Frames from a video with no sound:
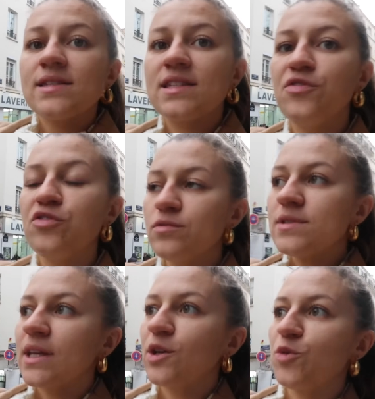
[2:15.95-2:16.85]
Ce qu'ils font,
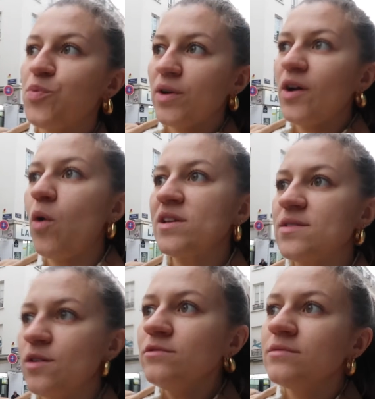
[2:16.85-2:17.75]
c'est que pour les
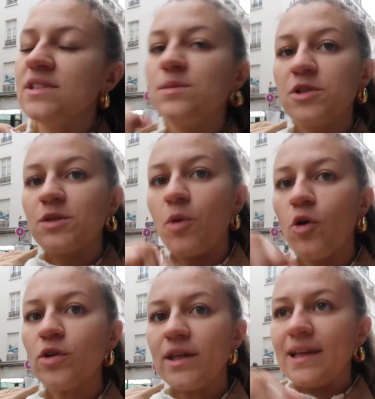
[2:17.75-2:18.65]
croissants,
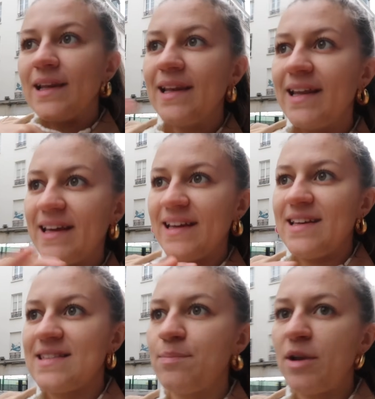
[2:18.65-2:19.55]
typiquement, ils
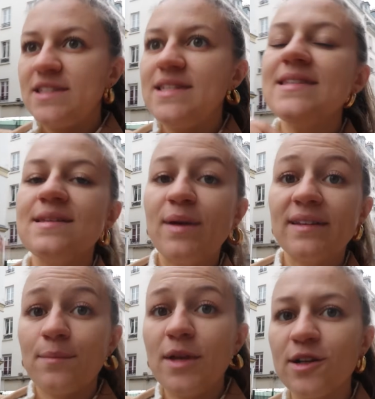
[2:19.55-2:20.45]
les aplatissent, ils
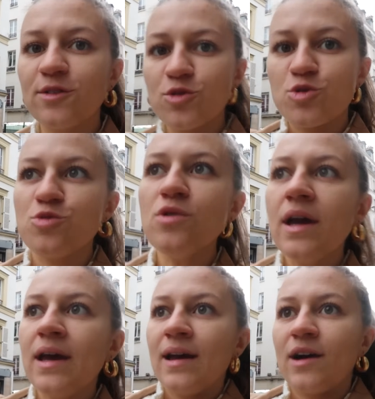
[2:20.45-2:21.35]
mettent un miel dessus,
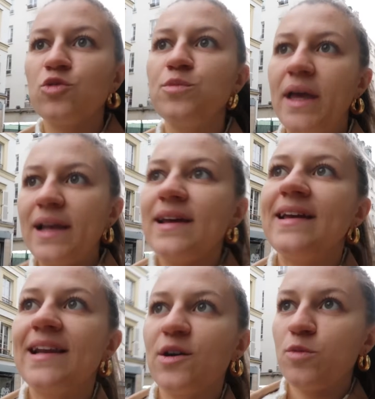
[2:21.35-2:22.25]
un coup de miel,
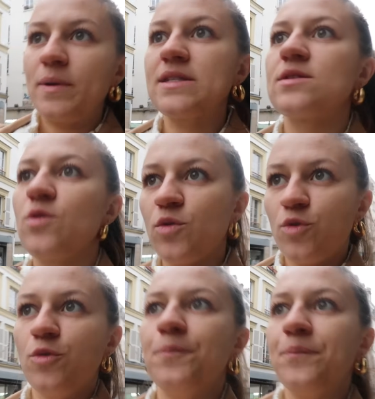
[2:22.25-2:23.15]
et ils les repassent au,